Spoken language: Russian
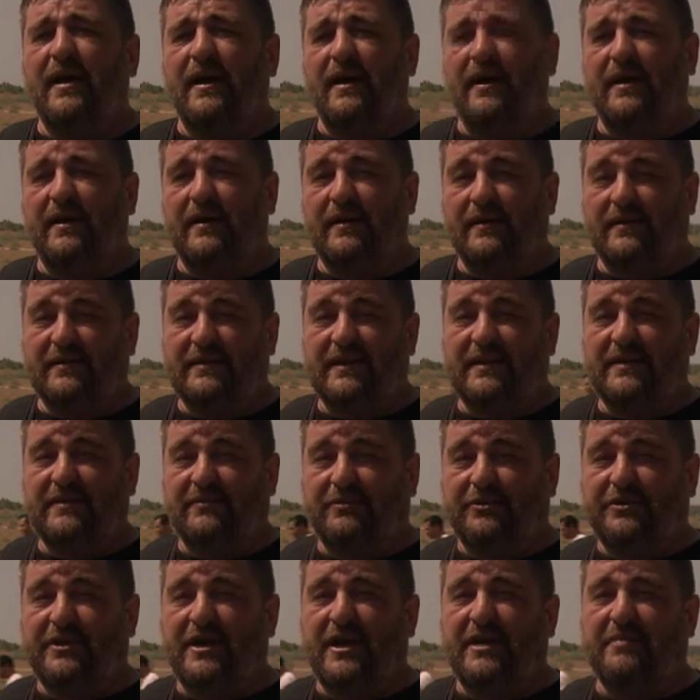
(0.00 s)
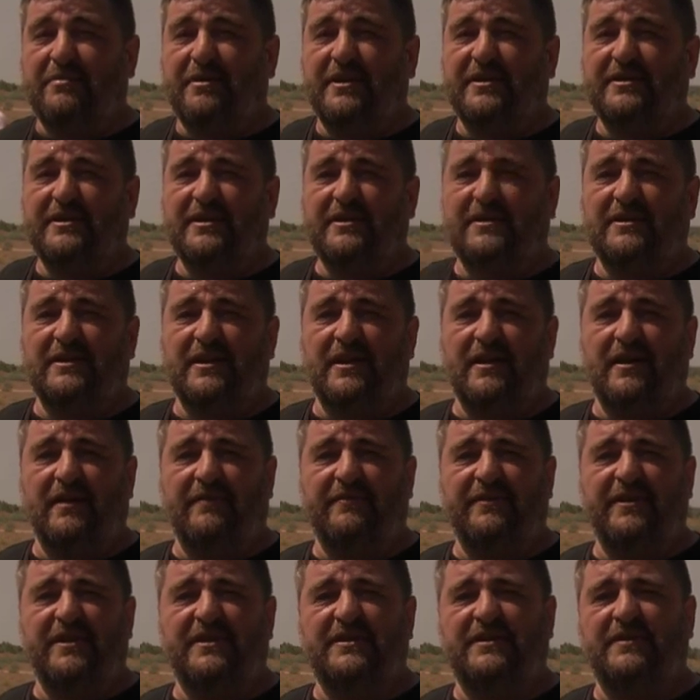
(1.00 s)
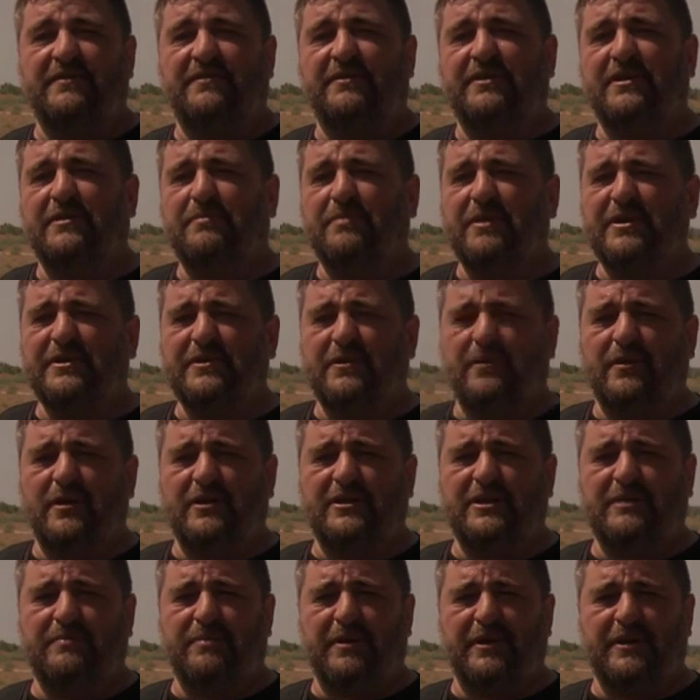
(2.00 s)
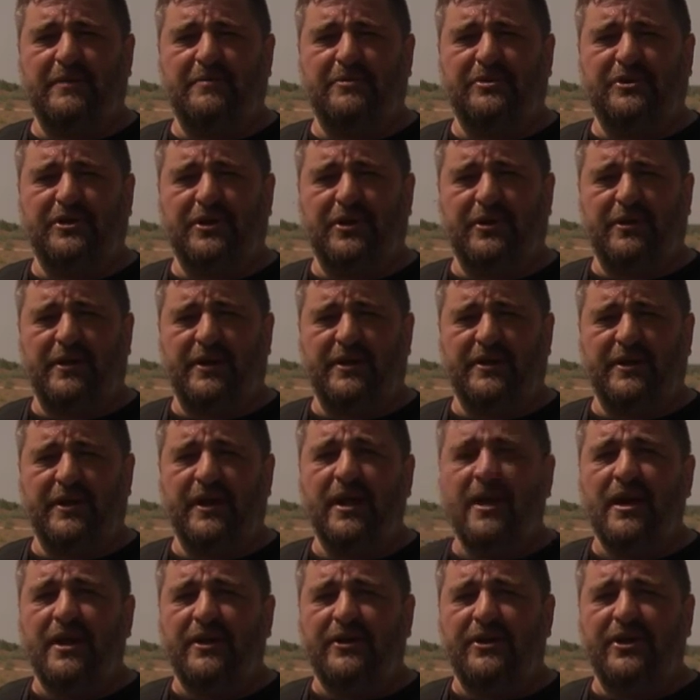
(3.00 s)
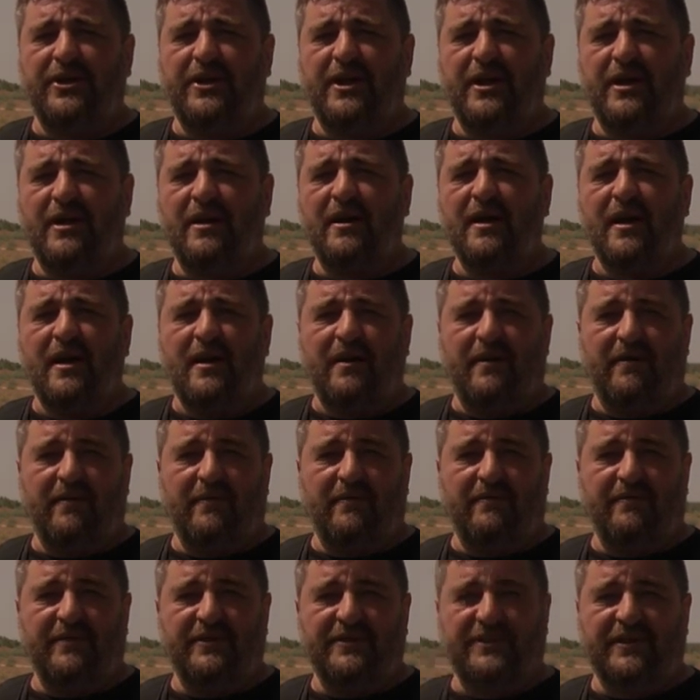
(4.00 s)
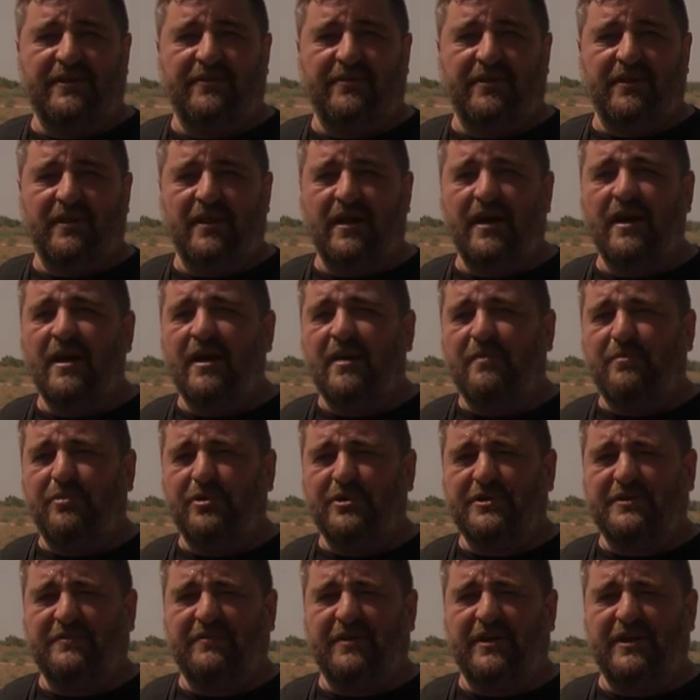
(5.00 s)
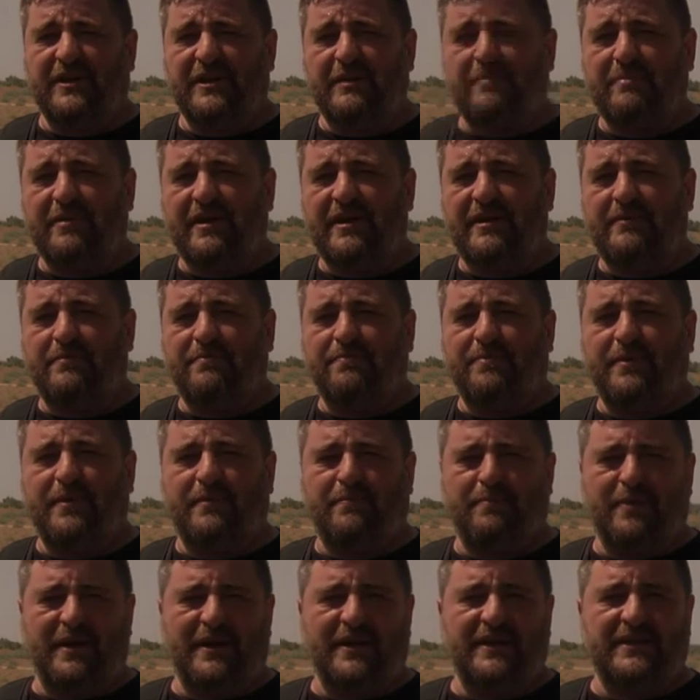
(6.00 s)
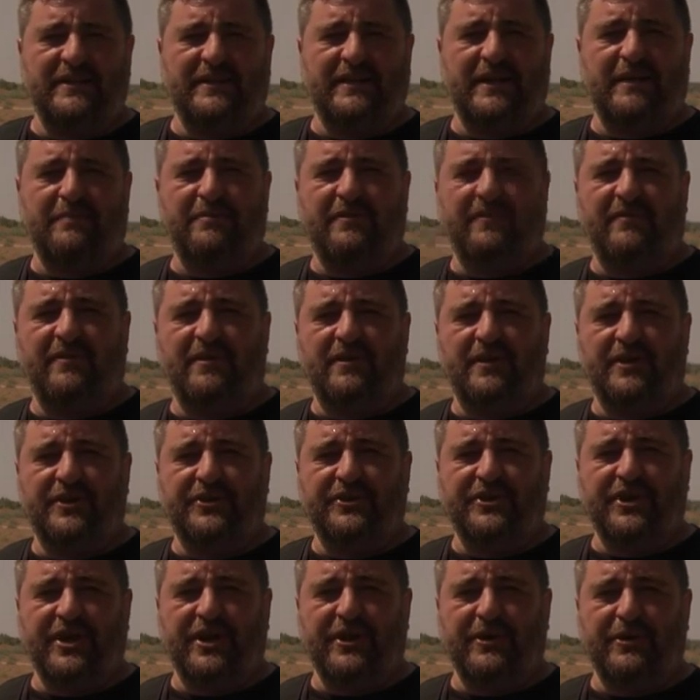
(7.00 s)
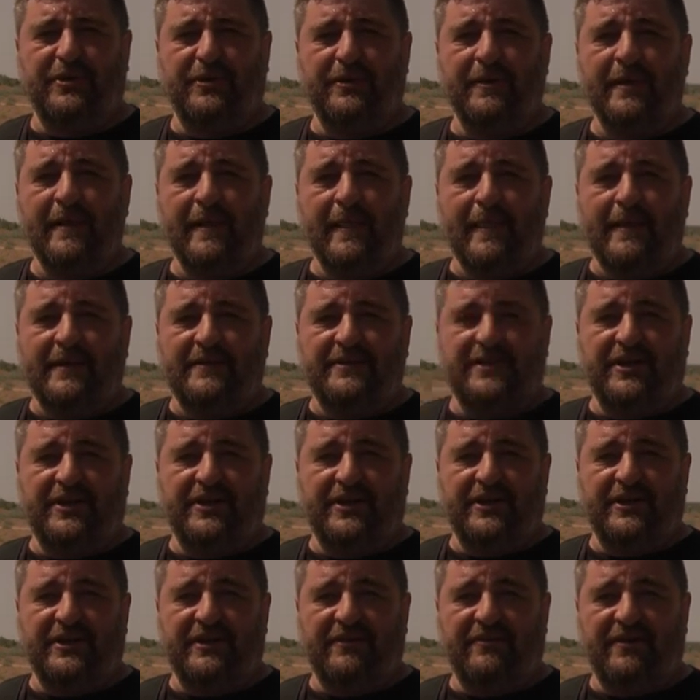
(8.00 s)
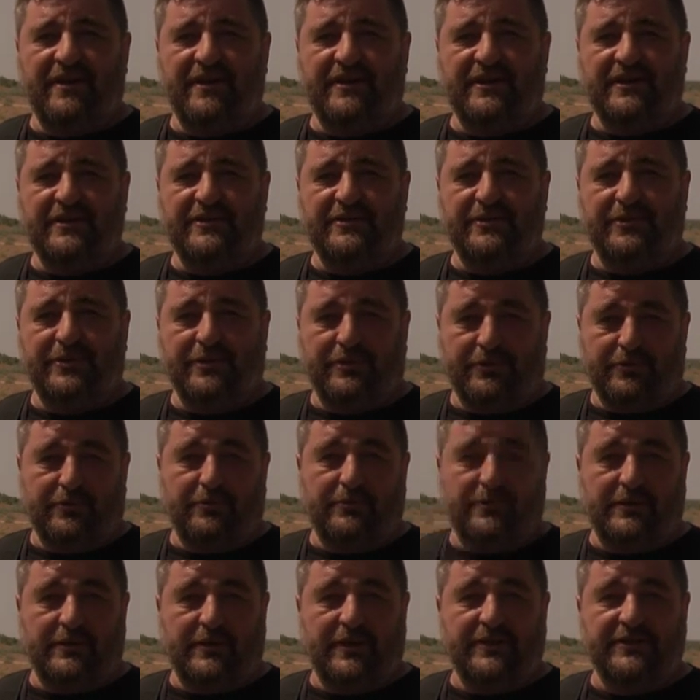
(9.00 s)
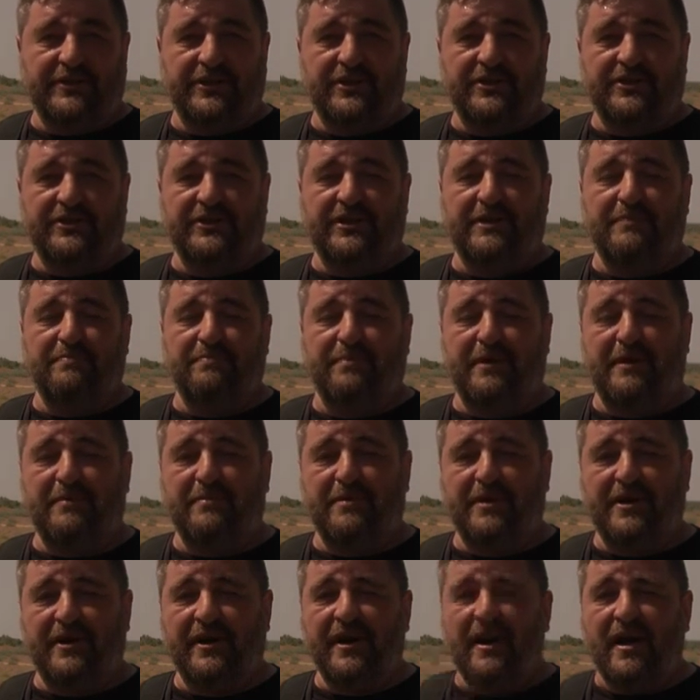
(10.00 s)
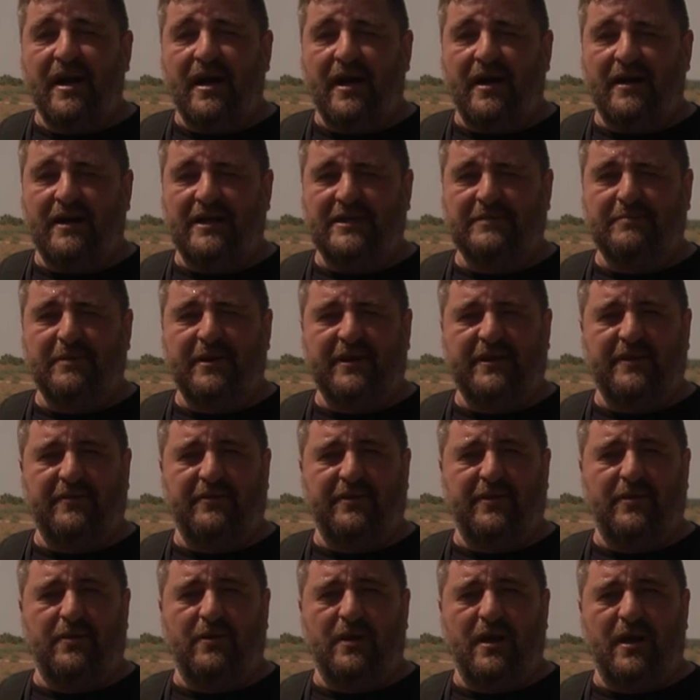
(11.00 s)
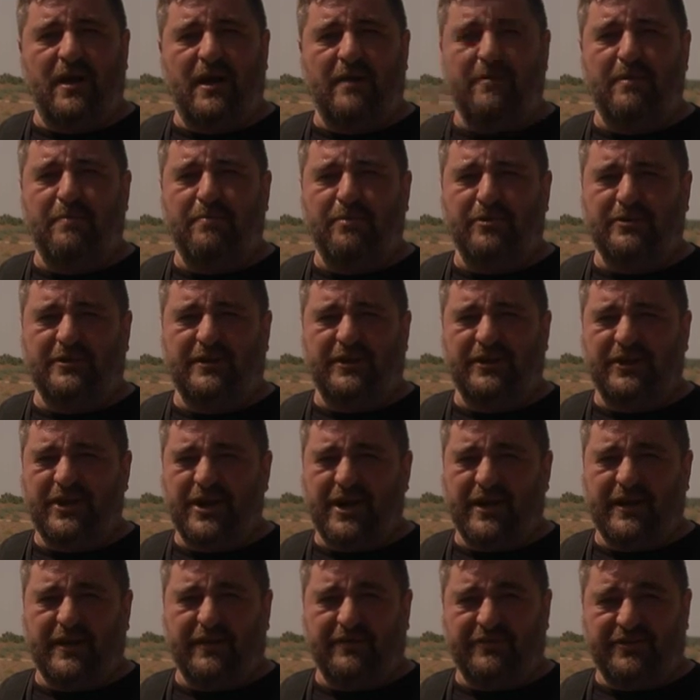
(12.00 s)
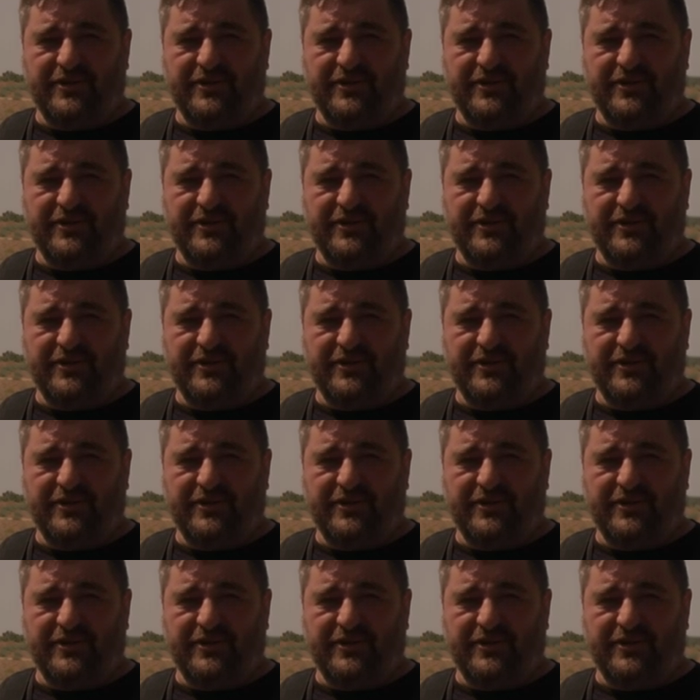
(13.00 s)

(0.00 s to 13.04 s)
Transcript: Э, кстати, вот армия здесь на въезде в этот поселок, где погиб четырехлетний Даниэль, э, выставила пост военной полиции и объявила этот район закрытой военной зоны. Ну, классический пример размахивания кулаками после драки.